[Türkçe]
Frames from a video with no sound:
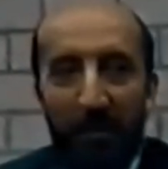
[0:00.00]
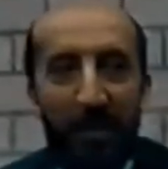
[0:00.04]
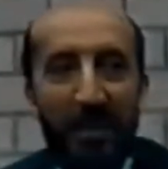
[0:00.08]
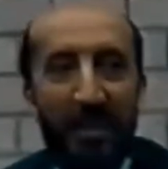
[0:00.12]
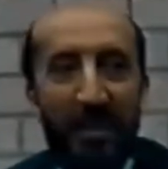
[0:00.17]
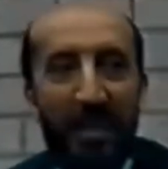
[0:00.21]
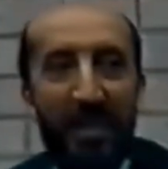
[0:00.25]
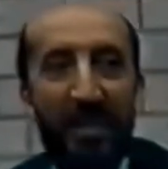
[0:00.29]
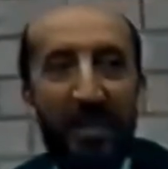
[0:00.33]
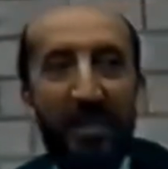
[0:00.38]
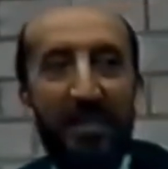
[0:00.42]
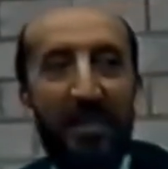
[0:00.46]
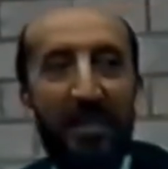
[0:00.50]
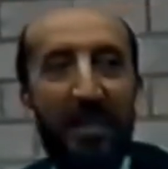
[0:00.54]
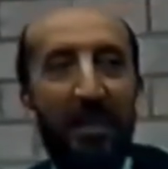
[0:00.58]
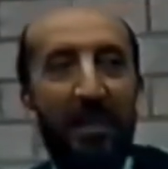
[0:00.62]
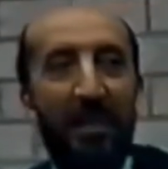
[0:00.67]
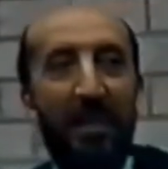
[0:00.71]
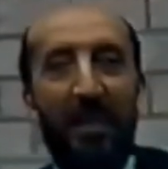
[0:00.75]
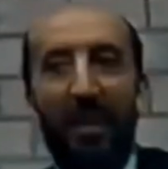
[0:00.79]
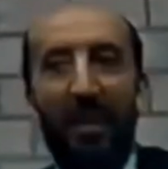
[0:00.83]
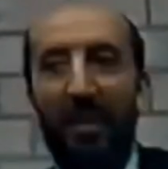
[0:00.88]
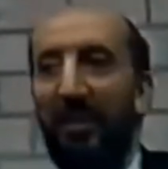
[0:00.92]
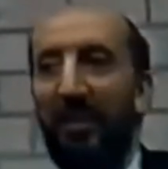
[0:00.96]
Biz de
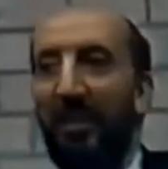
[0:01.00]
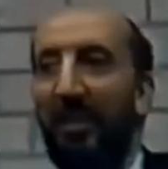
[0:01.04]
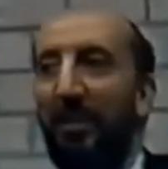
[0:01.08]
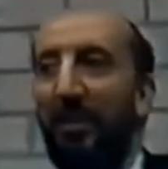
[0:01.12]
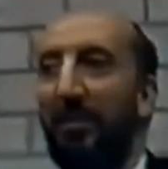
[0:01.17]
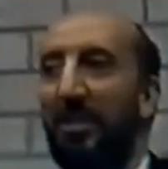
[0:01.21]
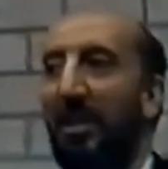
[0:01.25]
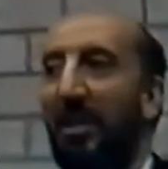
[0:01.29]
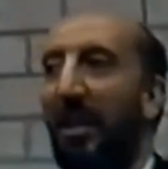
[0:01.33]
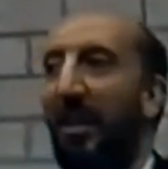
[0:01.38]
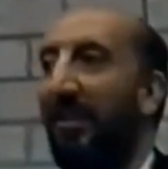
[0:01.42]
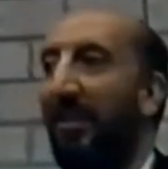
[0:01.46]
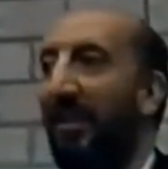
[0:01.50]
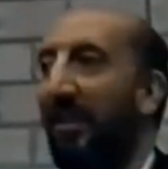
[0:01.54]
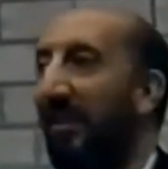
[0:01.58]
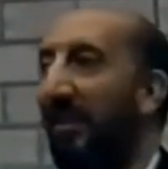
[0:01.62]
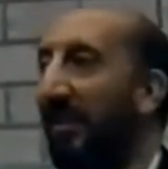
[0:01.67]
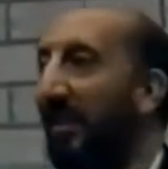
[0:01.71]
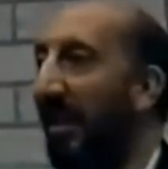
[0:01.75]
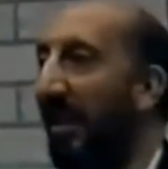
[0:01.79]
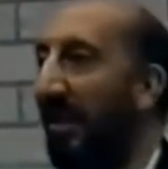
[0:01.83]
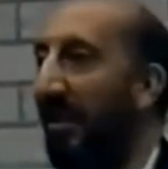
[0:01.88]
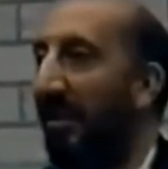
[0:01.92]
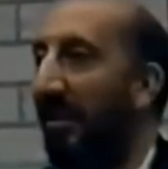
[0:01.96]
insanlara dinimizi
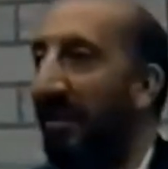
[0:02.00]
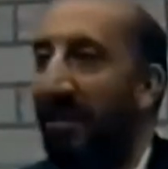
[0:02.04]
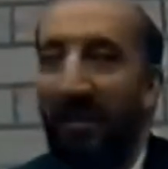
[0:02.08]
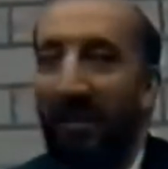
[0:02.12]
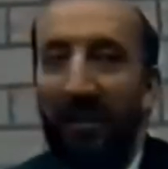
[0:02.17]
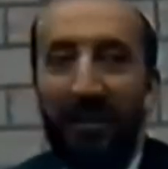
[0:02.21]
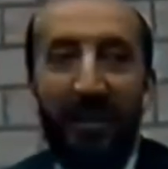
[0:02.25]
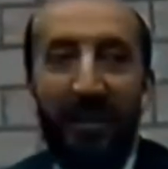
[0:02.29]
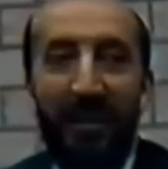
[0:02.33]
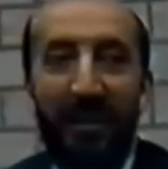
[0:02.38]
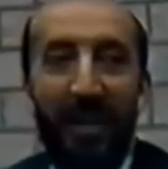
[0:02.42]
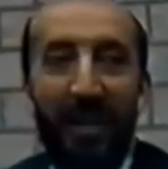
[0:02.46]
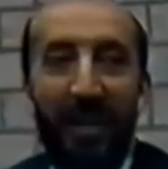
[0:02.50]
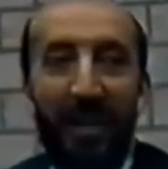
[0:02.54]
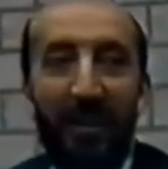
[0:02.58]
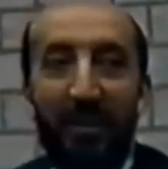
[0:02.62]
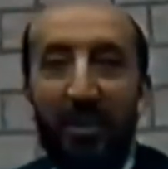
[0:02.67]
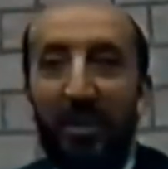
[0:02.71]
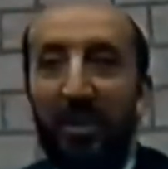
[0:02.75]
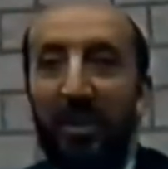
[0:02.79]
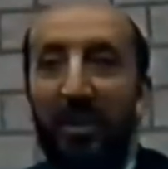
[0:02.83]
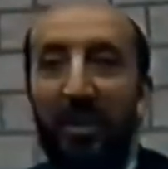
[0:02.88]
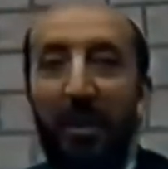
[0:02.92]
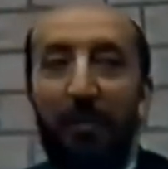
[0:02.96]
anlatırken
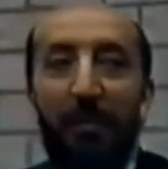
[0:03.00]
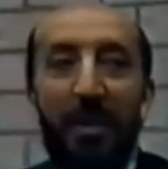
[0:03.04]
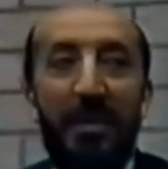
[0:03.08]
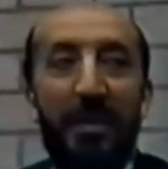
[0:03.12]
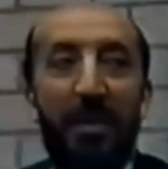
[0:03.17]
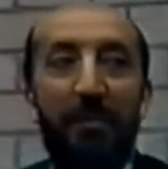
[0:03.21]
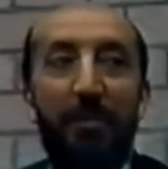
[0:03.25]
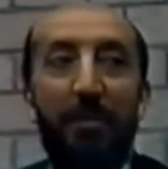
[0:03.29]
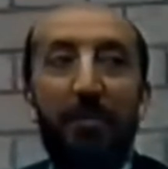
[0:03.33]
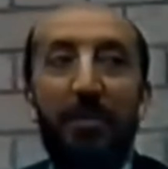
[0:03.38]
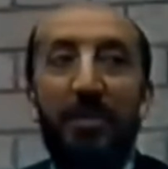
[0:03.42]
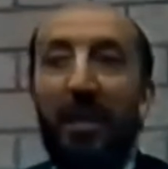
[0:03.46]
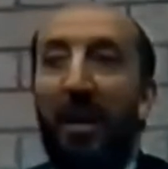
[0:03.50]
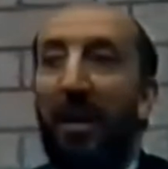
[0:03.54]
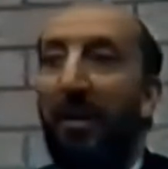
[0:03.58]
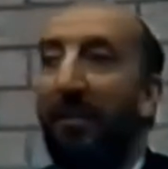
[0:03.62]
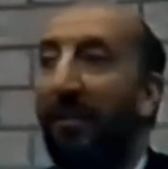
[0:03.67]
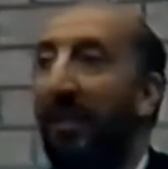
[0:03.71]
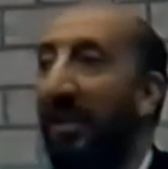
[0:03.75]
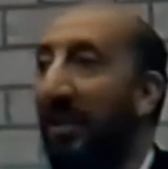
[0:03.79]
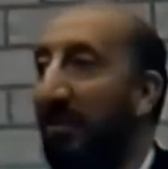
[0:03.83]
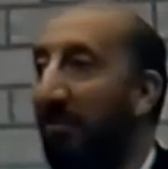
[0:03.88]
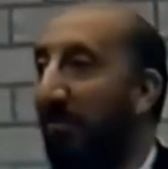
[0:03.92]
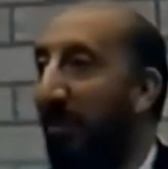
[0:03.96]
yanlışlıkla mezhebimizi
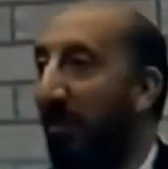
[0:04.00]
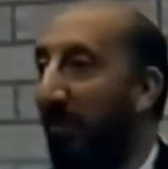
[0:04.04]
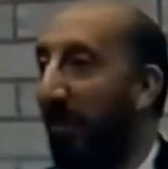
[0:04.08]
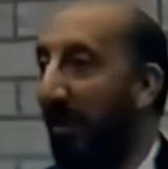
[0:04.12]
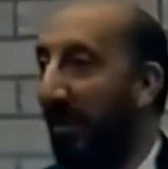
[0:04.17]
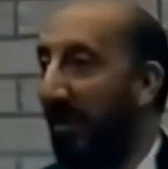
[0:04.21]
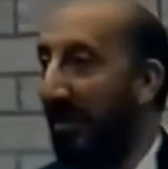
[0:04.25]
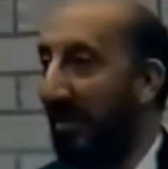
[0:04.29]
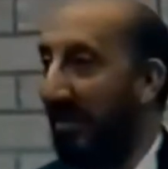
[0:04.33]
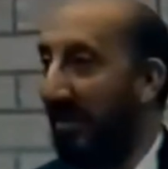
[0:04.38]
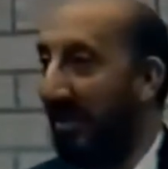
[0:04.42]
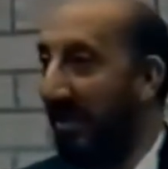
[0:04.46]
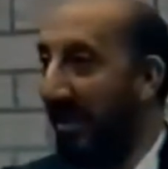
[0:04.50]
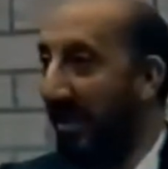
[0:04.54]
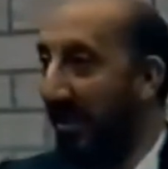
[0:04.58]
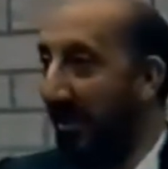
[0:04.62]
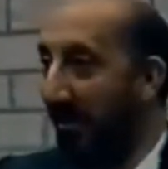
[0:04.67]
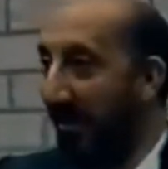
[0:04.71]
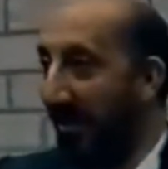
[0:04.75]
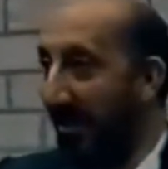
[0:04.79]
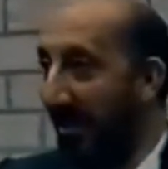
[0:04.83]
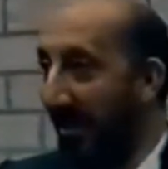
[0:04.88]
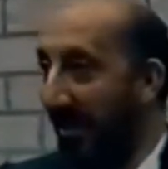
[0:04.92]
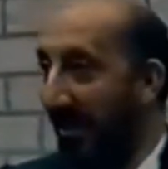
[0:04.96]
anlatmamalıyız.
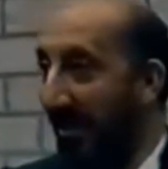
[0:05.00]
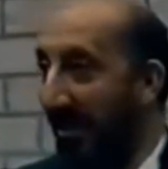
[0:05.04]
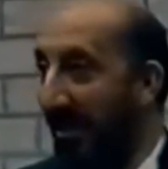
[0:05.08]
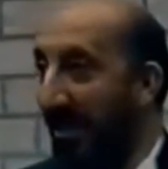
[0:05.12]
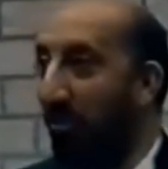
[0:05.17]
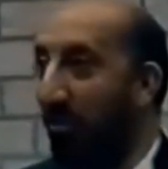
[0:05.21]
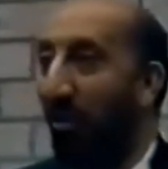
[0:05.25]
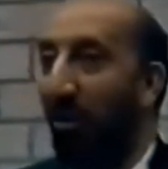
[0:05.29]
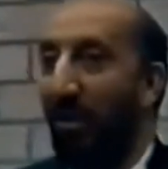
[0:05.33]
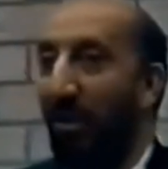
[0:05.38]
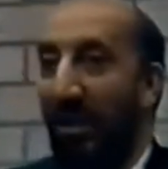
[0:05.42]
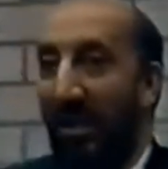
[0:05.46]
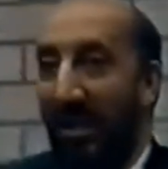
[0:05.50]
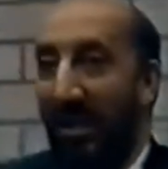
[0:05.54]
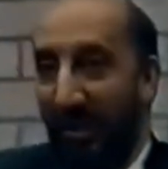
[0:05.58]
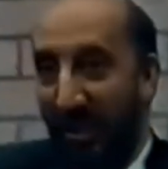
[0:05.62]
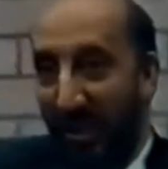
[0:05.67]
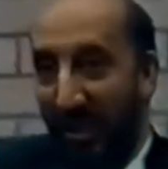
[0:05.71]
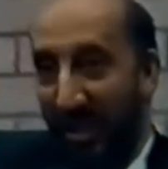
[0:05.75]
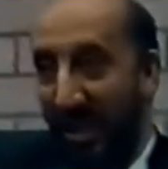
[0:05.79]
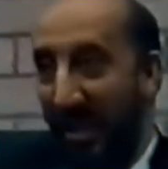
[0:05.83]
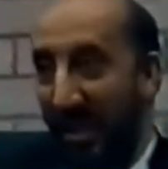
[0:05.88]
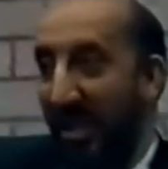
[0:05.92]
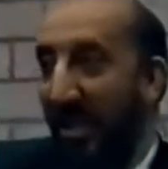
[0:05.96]
Dinimizi din
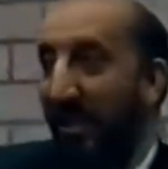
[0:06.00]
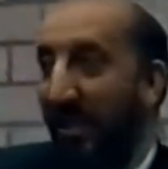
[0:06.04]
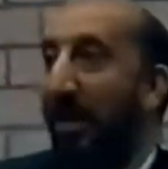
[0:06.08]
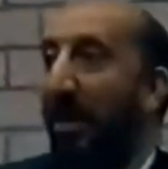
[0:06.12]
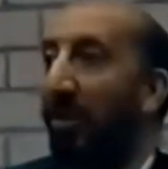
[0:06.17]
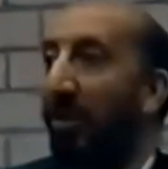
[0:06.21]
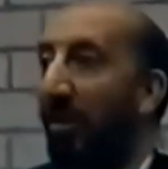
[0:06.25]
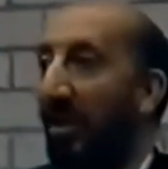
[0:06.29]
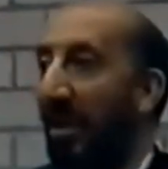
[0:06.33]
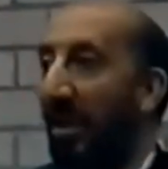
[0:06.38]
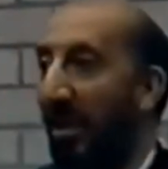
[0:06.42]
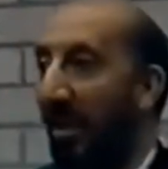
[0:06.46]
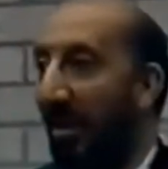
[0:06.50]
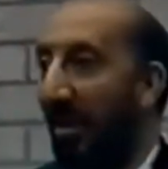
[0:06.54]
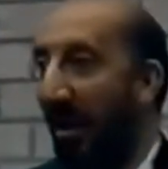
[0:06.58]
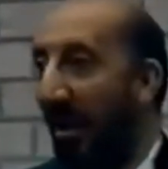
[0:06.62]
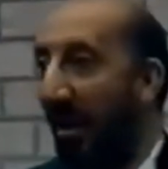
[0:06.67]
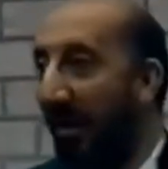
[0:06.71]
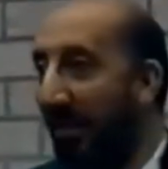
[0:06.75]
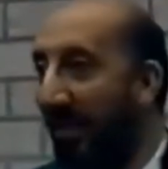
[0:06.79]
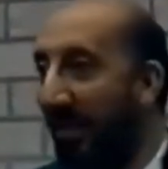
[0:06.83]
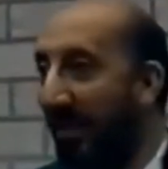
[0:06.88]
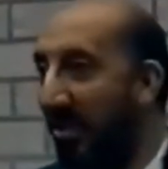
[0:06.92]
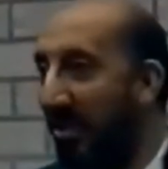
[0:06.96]
olarak işte iman
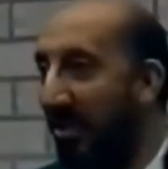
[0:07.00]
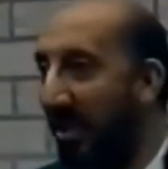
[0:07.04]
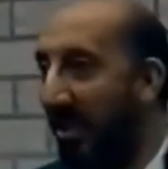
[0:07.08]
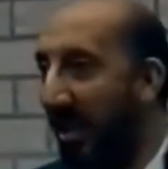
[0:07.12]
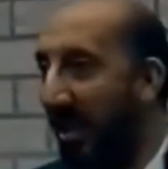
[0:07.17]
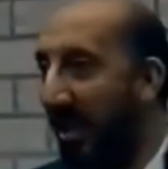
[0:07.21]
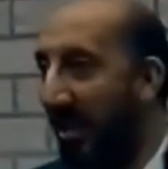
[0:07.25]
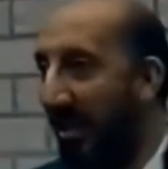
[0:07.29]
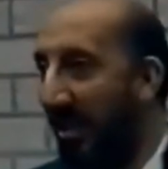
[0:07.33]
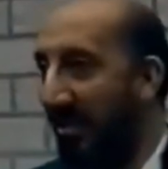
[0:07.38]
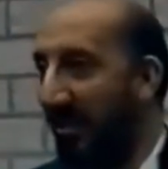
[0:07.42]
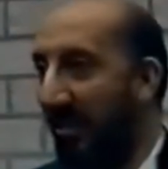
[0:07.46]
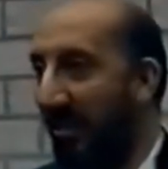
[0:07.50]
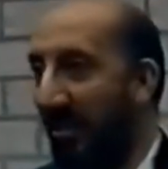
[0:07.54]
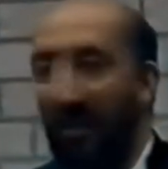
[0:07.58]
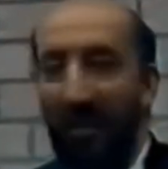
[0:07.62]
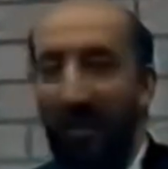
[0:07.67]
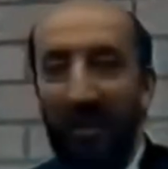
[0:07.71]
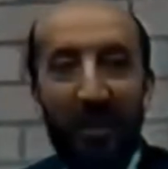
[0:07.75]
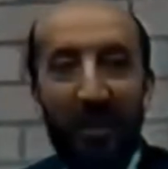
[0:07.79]
olarak anlatacağız.